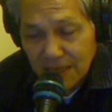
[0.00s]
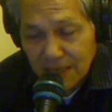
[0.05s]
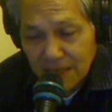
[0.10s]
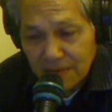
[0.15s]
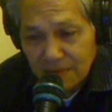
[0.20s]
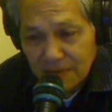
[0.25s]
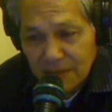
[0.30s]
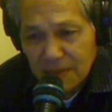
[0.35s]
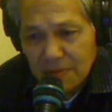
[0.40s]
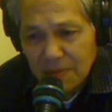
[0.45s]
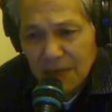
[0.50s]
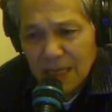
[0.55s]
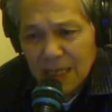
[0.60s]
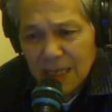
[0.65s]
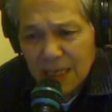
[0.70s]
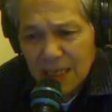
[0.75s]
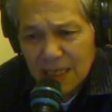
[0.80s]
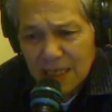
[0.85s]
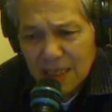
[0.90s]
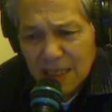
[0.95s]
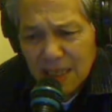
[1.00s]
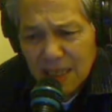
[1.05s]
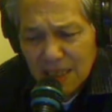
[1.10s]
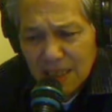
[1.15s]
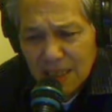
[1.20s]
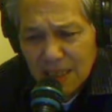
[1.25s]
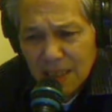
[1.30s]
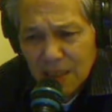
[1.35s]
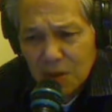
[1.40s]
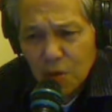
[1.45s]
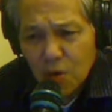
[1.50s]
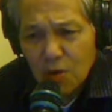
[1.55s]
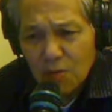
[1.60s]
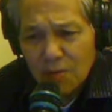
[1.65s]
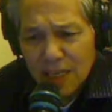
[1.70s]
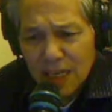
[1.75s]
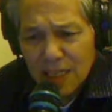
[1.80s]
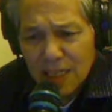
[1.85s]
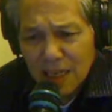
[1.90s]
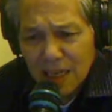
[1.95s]
vâng nhưng mà riêng những cái chùa
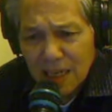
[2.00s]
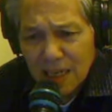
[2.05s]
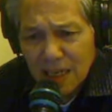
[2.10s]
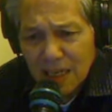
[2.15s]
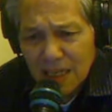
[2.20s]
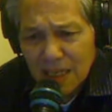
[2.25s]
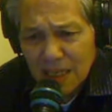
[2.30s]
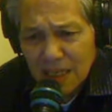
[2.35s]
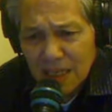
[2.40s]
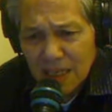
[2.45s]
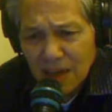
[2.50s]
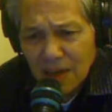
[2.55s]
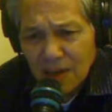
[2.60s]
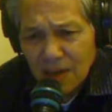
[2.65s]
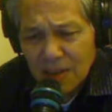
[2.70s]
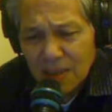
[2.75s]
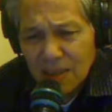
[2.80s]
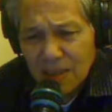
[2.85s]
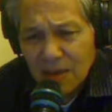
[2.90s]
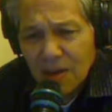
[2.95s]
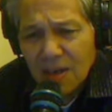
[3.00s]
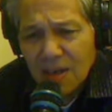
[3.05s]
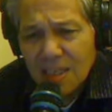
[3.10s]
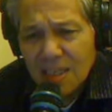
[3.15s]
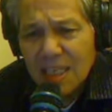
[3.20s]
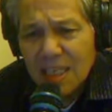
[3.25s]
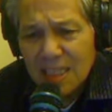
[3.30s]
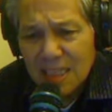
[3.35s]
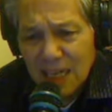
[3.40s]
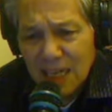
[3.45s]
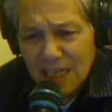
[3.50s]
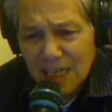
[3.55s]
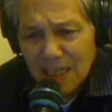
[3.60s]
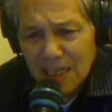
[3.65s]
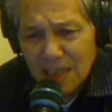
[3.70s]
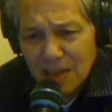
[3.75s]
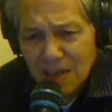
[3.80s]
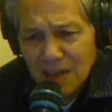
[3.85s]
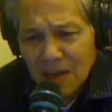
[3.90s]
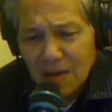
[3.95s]
và nhà thờ họ họ nghĩ rằng
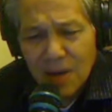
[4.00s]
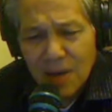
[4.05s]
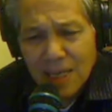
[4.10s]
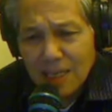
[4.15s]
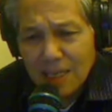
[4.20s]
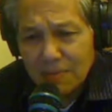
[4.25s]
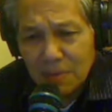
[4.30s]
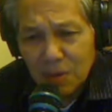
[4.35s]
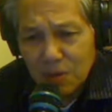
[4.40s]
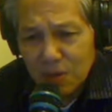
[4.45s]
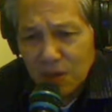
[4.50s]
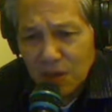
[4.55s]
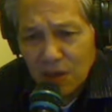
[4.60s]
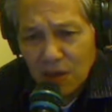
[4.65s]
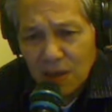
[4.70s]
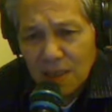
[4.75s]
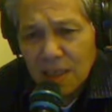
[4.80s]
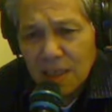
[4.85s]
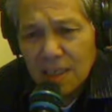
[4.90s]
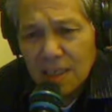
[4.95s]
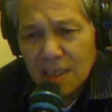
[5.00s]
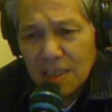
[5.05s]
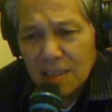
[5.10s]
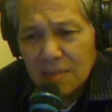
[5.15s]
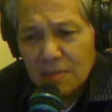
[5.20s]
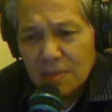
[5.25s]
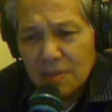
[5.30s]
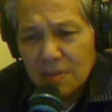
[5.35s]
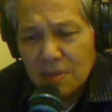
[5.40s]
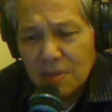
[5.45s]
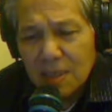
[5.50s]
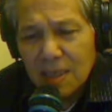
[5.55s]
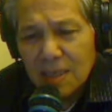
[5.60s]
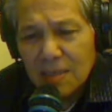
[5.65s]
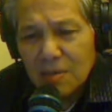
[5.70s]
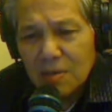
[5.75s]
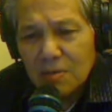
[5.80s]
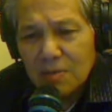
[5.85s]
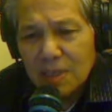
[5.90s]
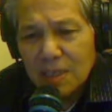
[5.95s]
không ai dám đụng tới họ nhưng mà tôi nghĩ là
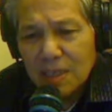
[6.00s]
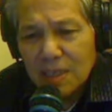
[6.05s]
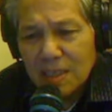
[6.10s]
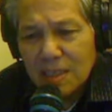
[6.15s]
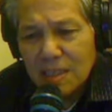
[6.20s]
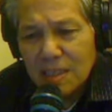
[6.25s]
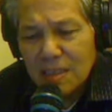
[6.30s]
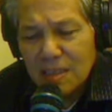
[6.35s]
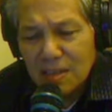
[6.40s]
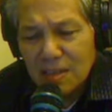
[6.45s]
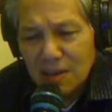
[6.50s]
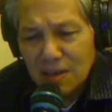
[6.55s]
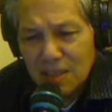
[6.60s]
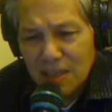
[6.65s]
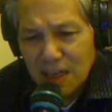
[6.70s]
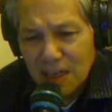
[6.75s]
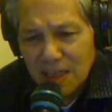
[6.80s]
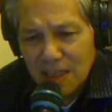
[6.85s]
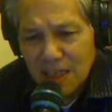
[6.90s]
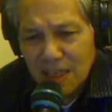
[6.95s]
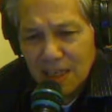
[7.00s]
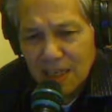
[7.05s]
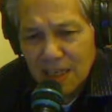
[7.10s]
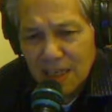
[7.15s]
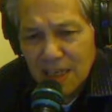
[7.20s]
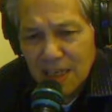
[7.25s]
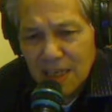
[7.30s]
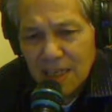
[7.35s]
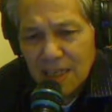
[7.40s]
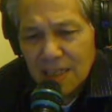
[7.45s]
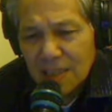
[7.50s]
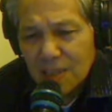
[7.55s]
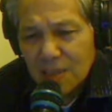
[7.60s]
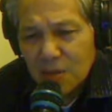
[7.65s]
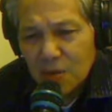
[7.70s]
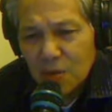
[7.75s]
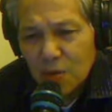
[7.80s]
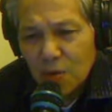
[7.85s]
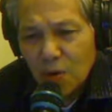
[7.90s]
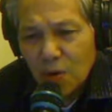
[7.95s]
quý vị đừng có sợ gì hết
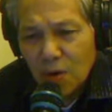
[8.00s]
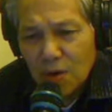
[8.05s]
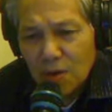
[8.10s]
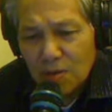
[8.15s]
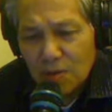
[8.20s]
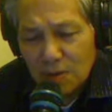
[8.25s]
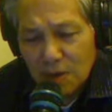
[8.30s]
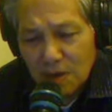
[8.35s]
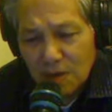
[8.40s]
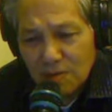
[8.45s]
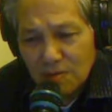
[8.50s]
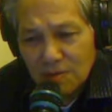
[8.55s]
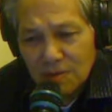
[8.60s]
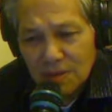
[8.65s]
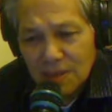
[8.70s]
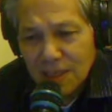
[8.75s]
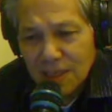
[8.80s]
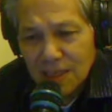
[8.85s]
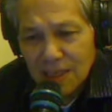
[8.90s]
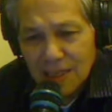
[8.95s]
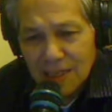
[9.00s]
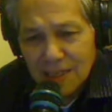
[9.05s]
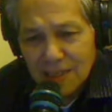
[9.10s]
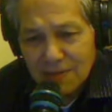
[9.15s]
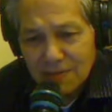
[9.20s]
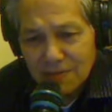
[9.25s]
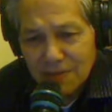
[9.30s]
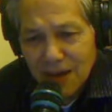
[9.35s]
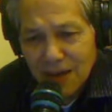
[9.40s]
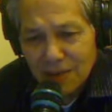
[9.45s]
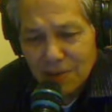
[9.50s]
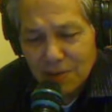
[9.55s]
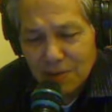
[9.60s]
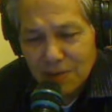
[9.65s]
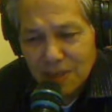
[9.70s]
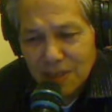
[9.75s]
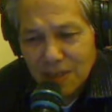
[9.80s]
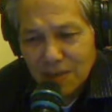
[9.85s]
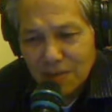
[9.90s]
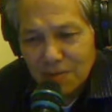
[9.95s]
Chúa cũng không là phạt quý
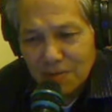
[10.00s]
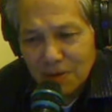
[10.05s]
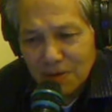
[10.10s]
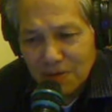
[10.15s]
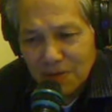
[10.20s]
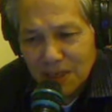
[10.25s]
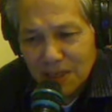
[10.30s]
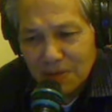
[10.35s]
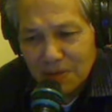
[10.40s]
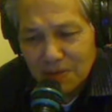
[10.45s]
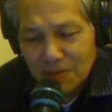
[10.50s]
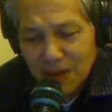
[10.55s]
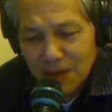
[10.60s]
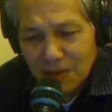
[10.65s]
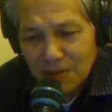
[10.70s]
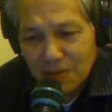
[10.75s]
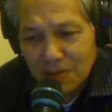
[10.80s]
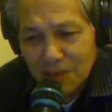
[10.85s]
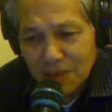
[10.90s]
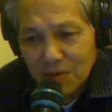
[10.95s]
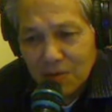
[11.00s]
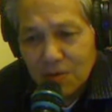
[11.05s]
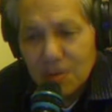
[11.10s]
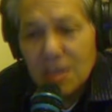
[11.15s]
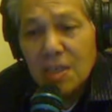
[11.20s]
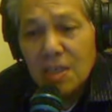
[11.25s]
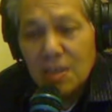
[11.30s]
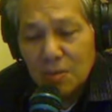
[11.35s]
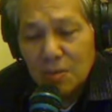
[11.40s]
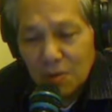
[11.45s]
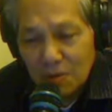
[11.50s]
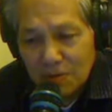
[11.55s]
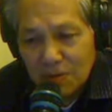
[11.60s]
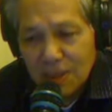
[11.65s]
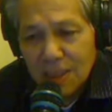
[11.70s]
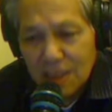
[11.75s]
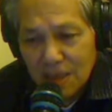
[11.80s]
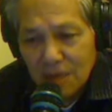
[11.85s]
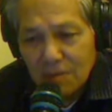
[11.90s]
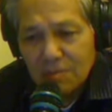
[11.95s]
vị đâu mà phật không phạt quý vị đâu quý vị
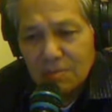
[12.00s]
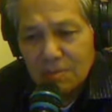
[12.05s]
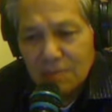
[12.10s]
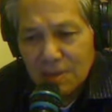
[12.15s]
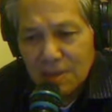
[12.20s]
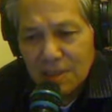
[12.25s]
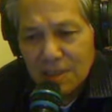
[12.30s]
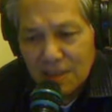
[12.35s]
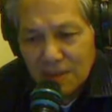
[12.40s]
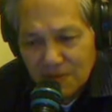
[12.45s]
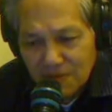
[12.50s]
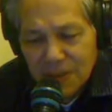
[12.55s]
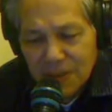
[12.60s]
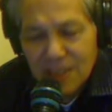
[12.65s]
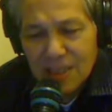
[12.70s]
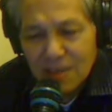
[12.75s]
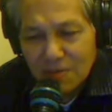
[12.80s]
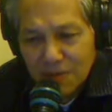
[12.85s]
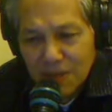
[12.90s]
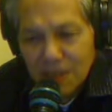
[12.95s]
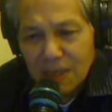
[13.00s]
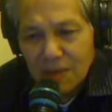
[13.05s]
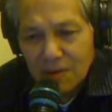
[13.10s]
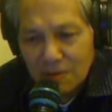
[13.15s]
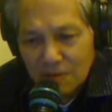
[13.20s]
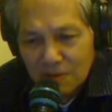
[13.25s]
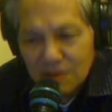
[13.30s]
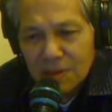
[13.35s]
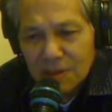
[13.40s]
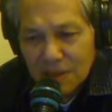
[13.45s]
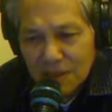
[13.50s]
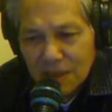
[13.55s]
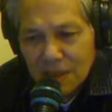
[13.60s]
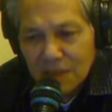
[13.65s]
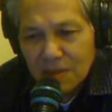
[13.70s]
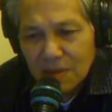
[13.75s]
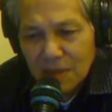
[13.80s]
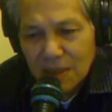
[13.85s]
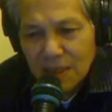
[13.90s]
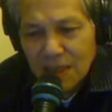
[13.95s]
chống văn công việt cộng thì
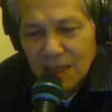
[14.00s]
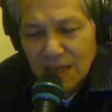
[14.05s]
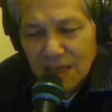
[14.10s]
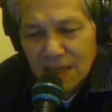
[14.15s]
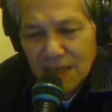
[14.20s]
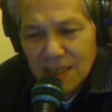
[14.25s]
tôi nghĩ là